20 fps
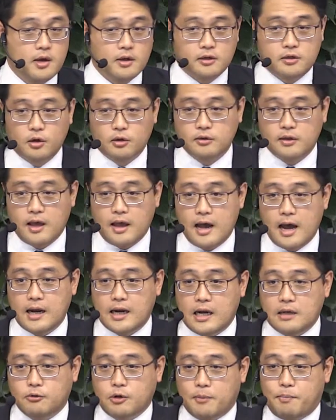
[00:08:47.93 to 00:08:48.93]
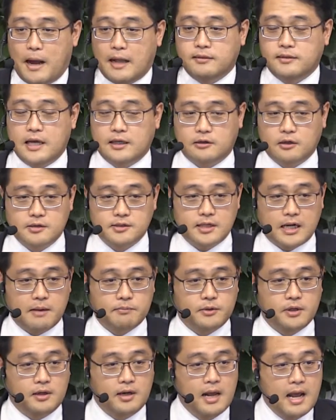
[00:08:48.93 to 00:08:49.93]
그런데 하나님과 반대했던
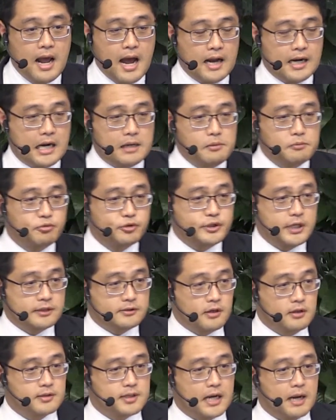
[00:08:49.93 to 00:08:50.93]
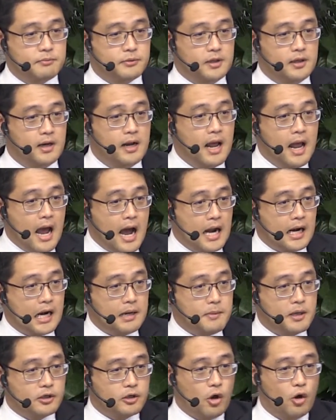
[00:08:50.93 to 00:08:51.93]
사람들, 하나님을 무시했던 사람들,
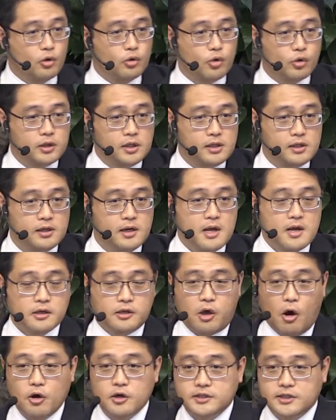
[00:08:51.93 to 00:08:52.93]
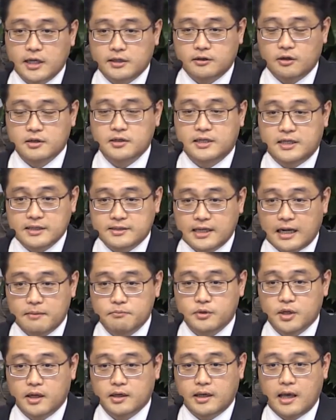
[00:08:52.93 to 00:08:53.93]
하나님의 경고를 경시했던 그
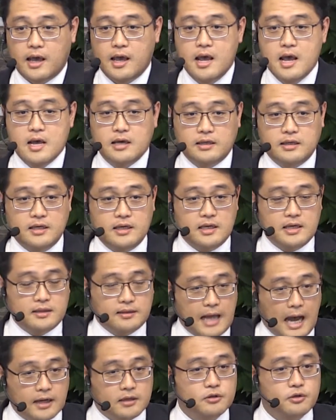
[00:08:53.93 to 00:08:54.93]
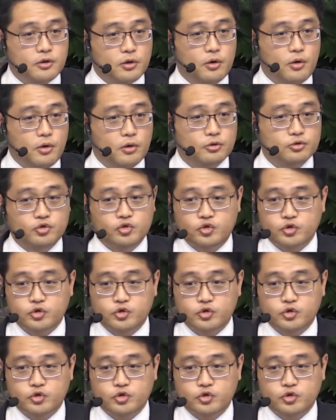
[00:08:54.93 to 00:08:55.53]
사람들에게 이 날은요,